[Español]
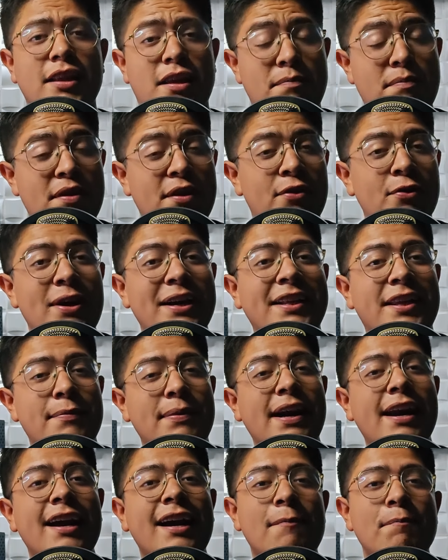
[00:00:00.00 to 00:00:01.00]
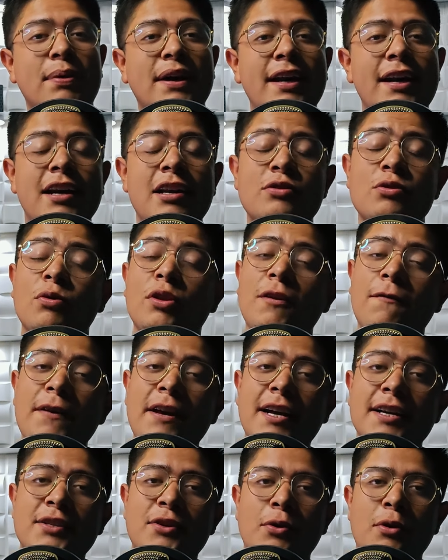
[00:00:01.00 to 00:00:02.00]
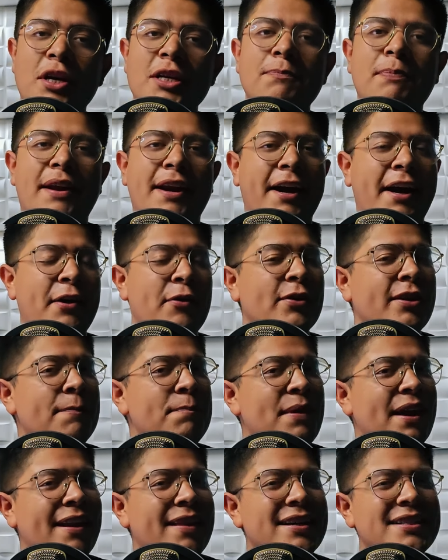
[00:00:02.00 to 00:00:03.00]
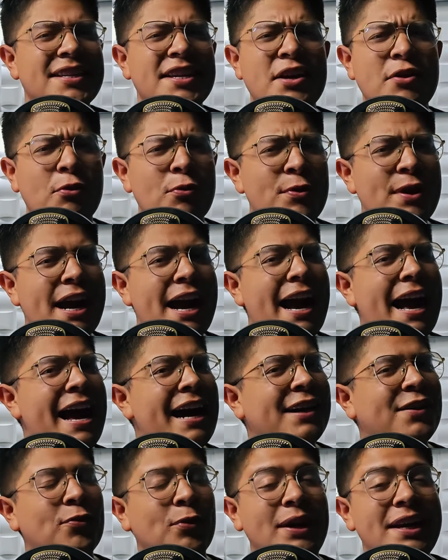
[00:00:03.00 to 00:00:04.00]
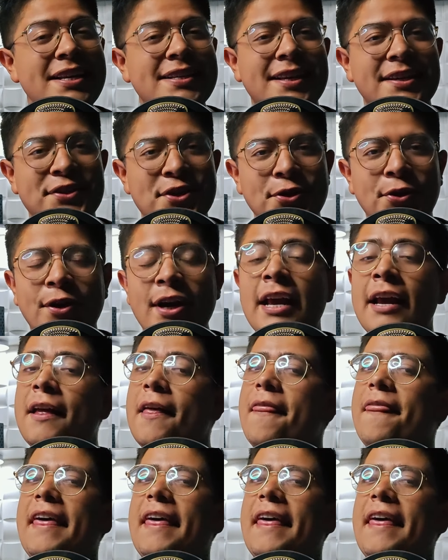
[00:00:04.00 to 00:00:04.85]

Te invito a activar la campana de las notificaciones para que no te pierdas ninguna actualización